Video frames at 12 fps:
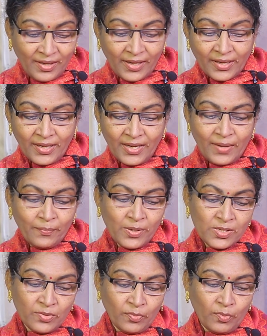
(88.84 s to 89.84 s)
ఇక్కడ
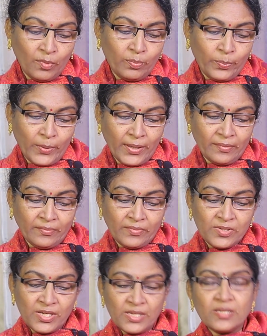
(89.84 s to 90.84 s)
నెంబర్స్ ఓపెన్
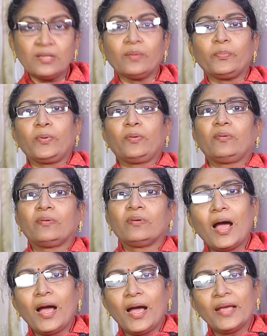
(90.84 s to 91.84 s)
చేసినప్పుడు
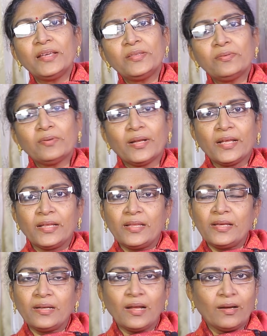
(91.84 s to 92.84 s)
ఆ ఐదు
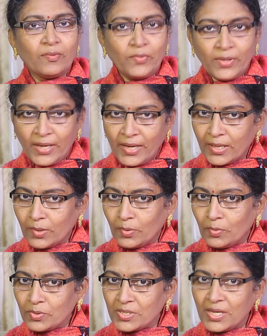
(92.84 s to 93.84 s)
అనేది నాకు ఏ
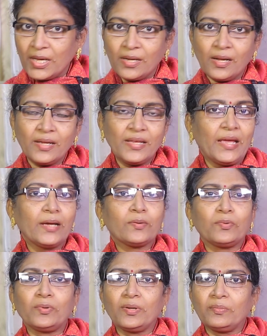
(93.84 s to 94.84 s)
కోశాన ఏ
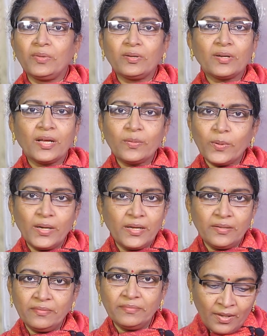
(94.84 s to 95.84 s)
కోణంలో
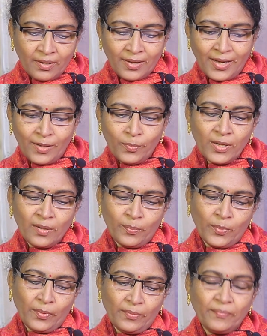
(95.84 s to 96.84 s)
కనపడలేదు
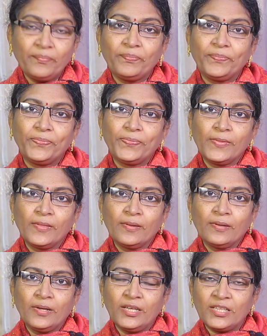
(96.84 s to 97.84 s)
కనపడినప్పుడు
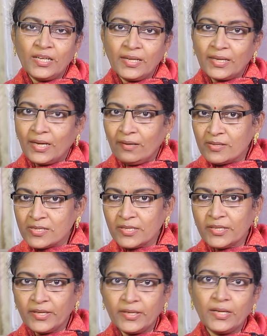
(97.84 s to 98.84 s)
ఇతనికి
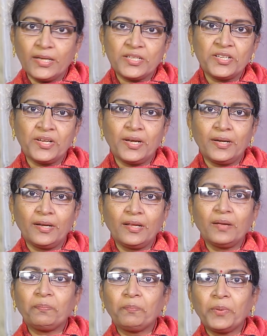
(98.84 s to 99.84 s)
కావాల్సిన రెండు లక్షణాలండి
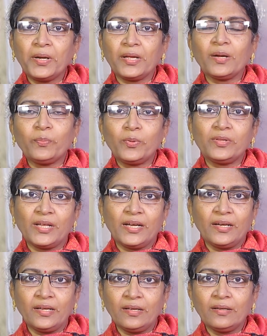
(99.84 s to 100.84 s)
ఎప్పటికప్పుడు
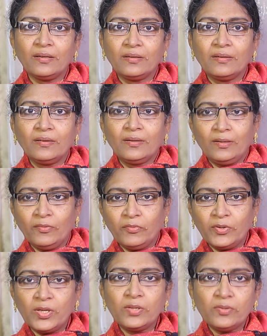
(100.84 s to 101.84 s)
తన్ని
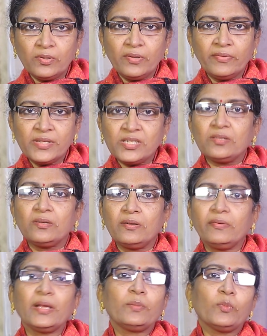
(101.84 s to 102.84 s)
నువ్వు ఇంద్రుడివి
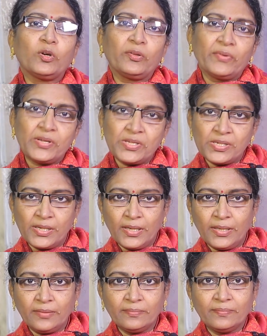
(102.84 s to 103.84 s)
చంద్రుడివి అని మోటివేషన్
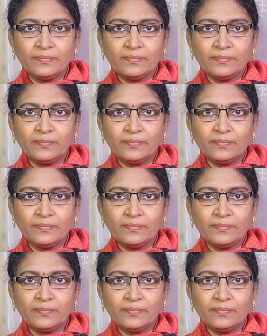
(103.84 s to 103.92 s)
చేయాలి